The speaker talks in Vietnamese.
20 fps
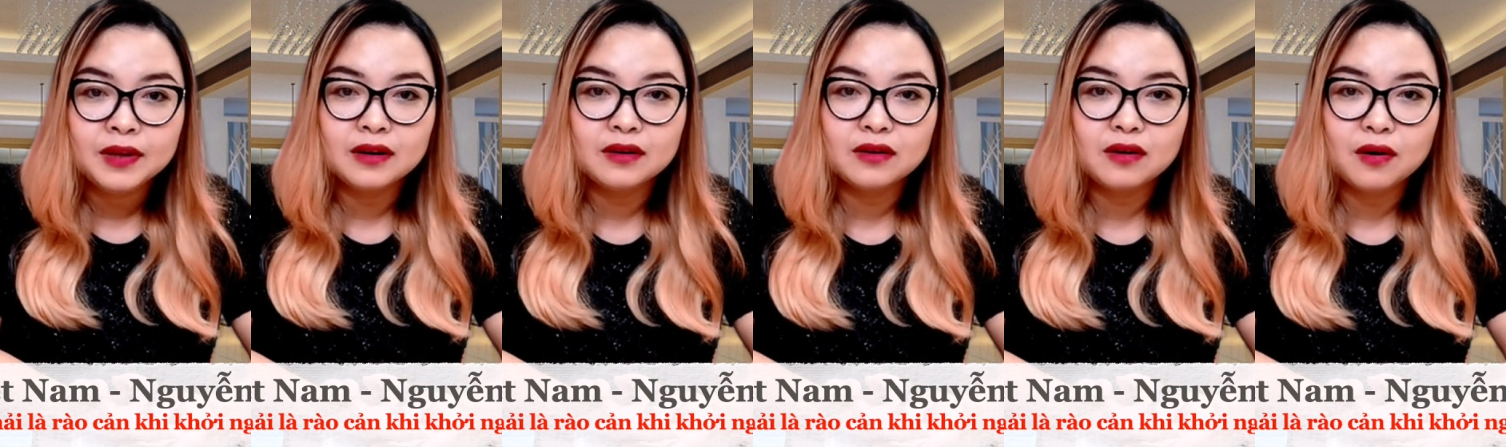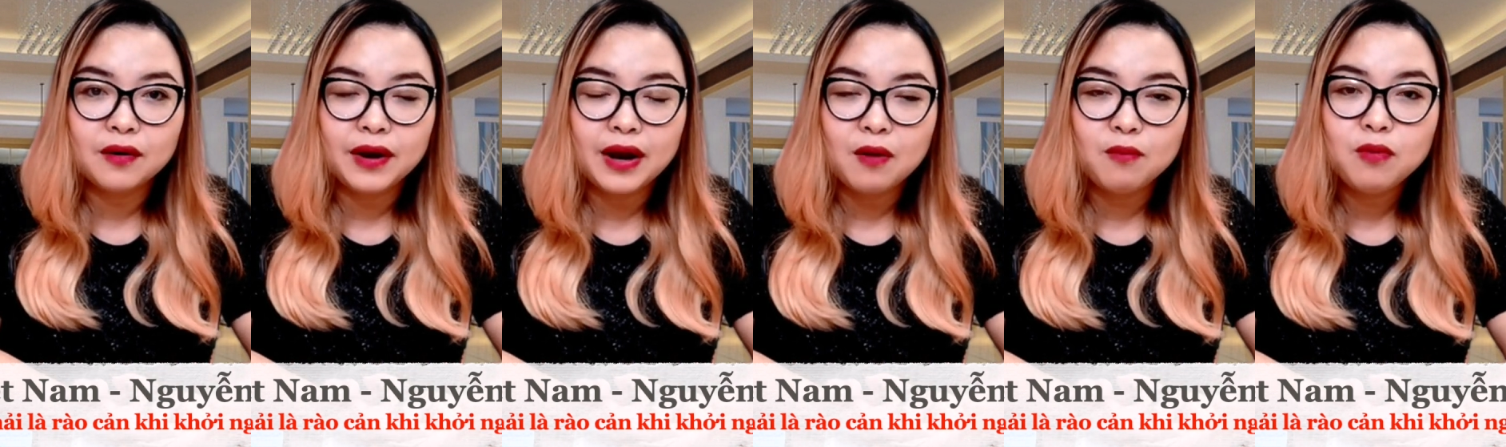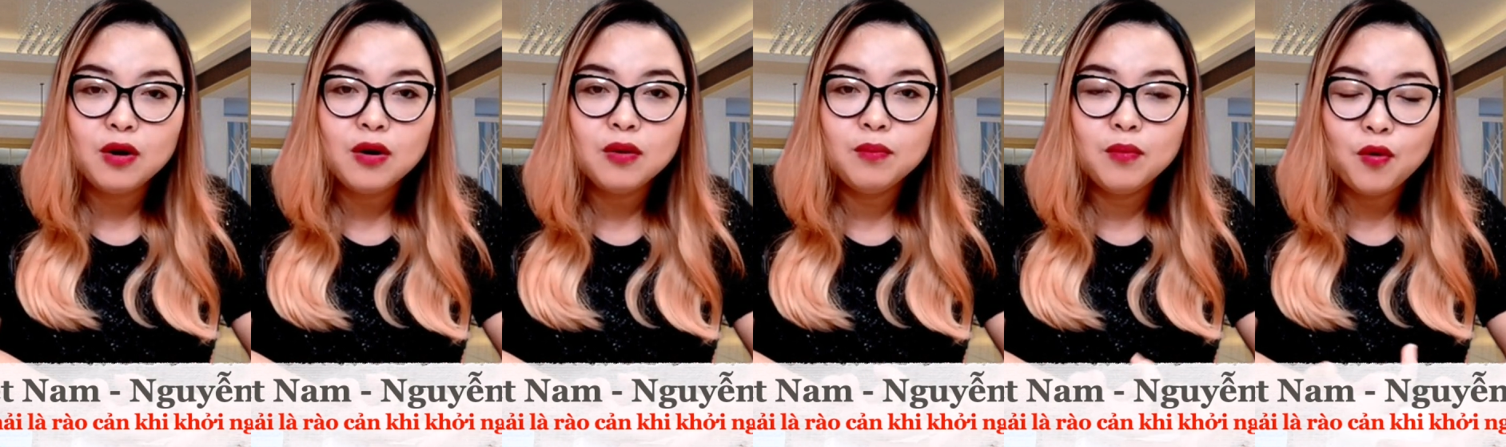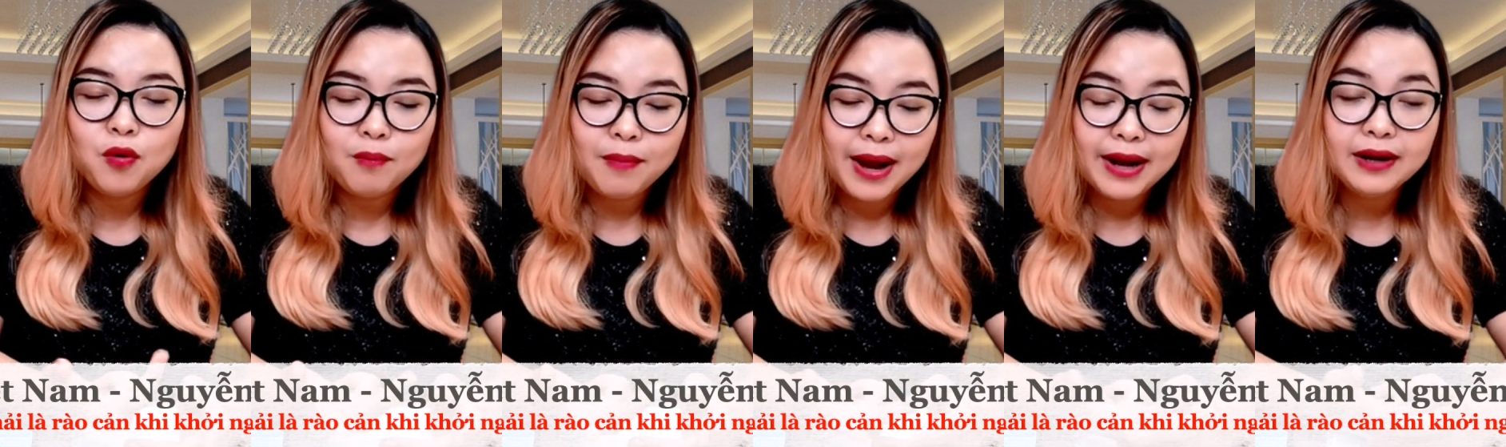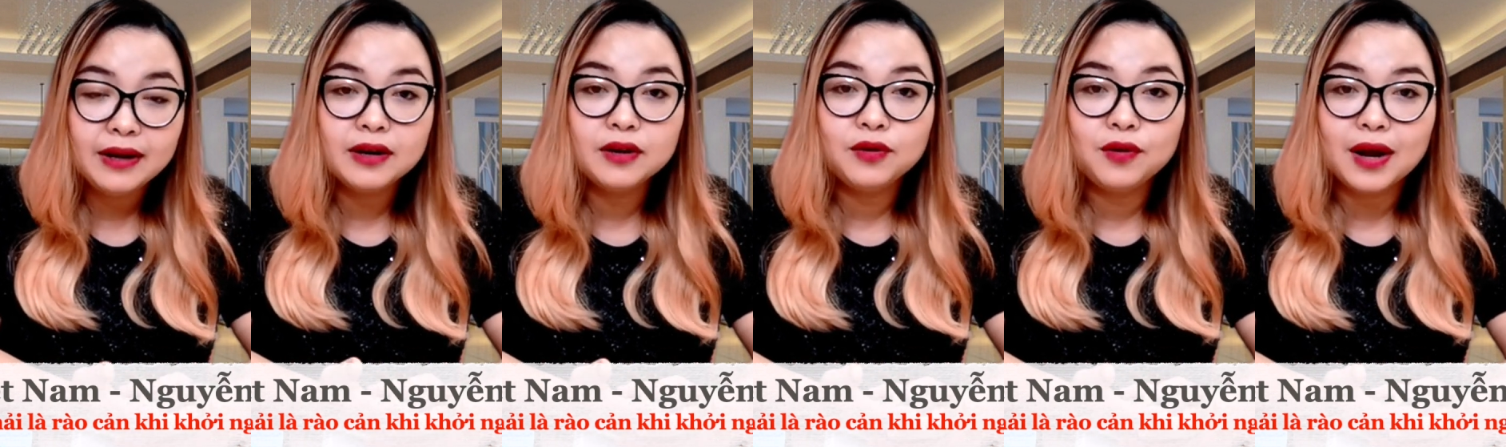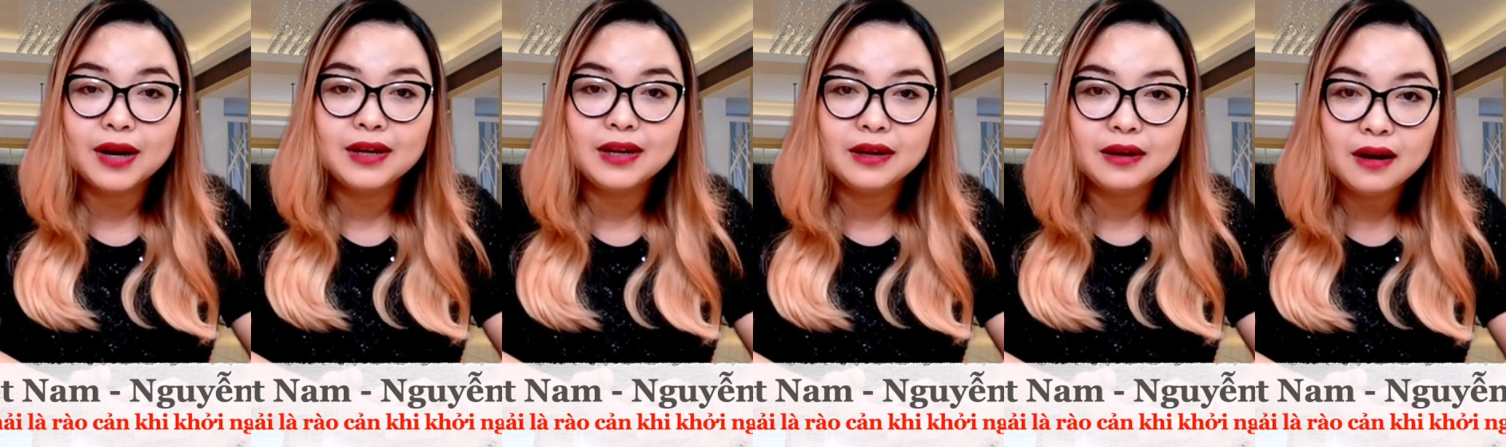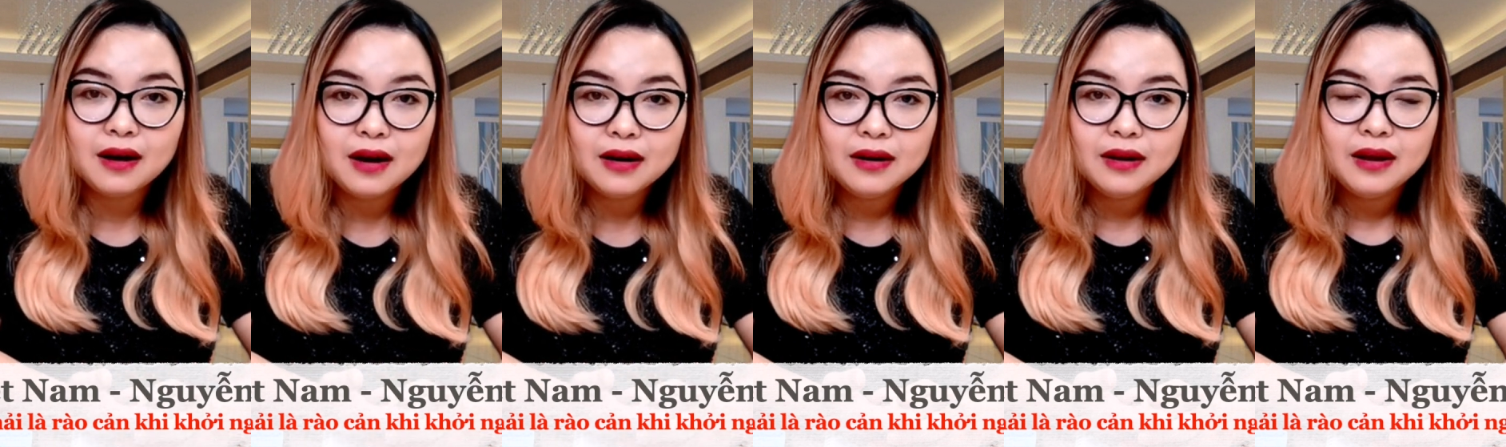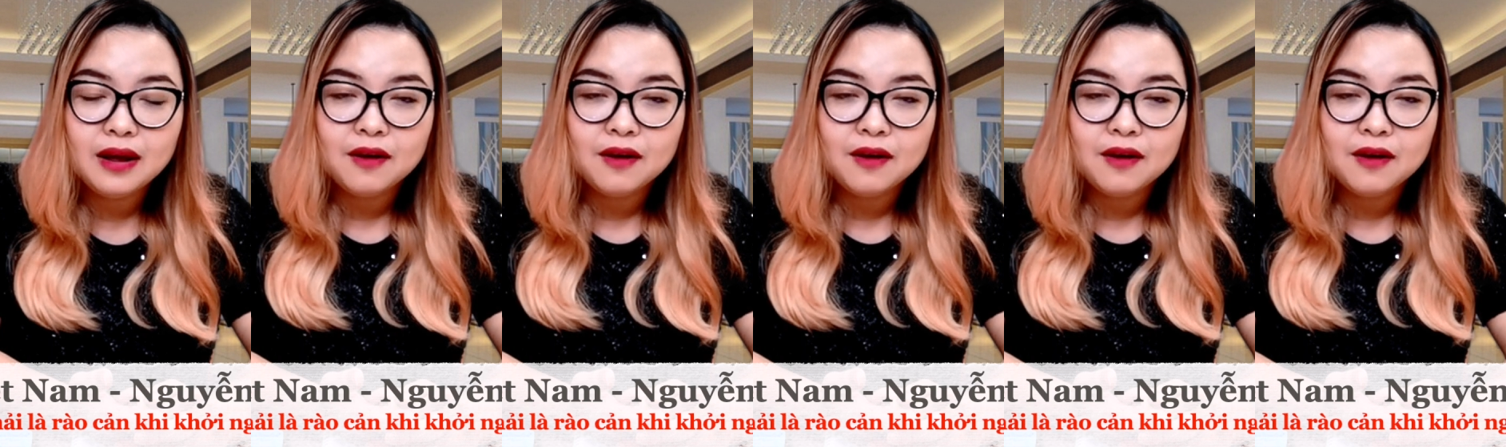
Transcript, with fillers: rồi không có buôn bán kinh doanh gì hết